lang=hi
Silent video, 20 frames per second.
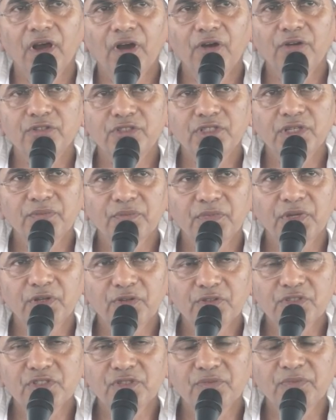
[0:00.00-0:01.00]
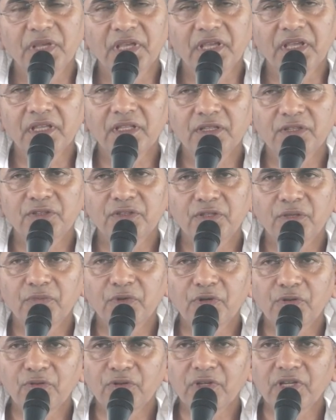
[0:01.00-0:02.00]
और जब मनुष्य में
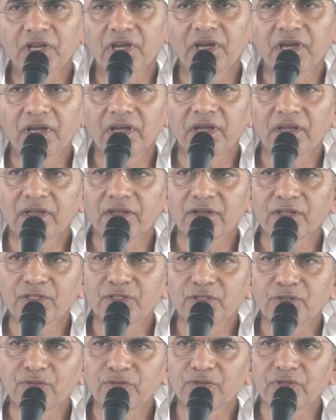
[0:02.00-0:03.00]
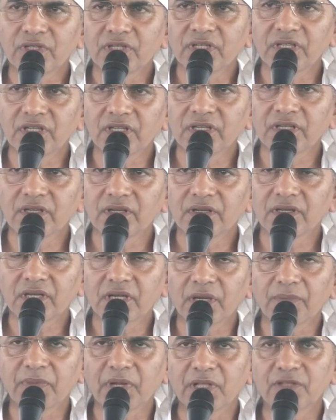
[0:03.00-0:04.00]
तमोगुण का रजोगुण की
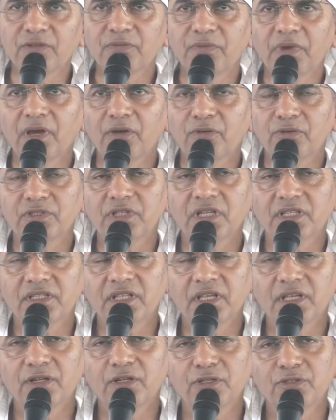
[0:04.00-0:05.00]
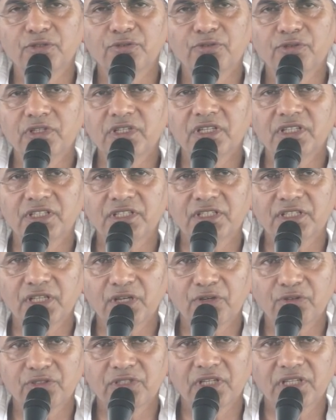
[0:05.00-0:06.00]
का प्रादुर्भाव हो जाता है रजोगुण की अधिकता
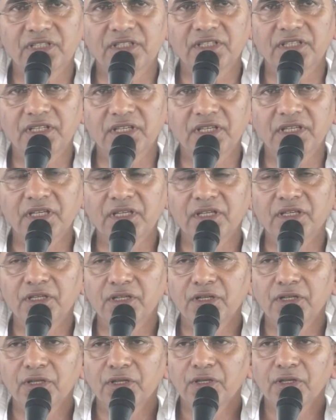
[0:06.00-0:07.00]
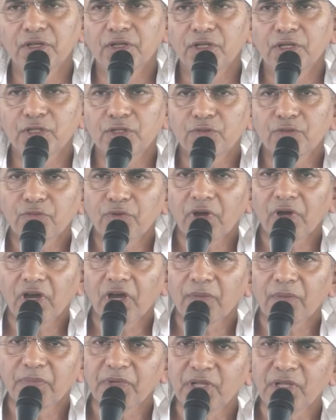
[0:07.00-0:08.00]
हो जाती है तो वो
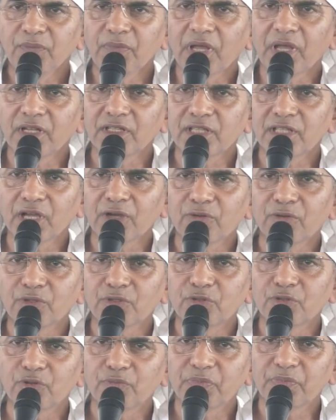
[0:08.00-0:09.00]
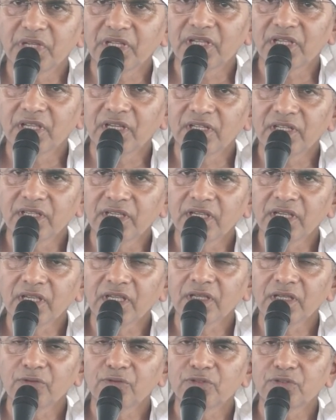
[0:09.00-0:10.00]
अपनी मान्यता को थोपने के
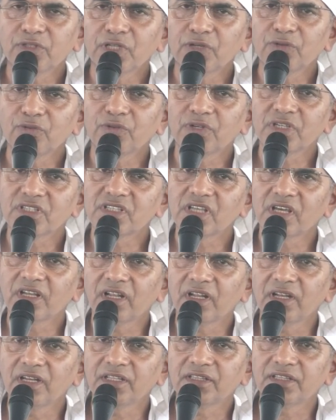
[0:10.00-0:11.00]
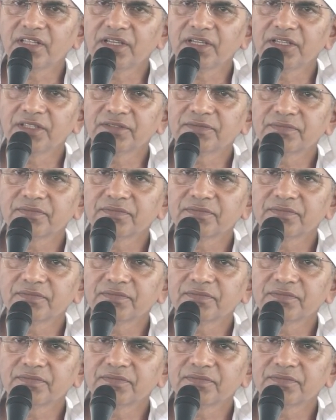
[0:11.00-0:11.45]
लिए कुतर्कों का सहारा लेता है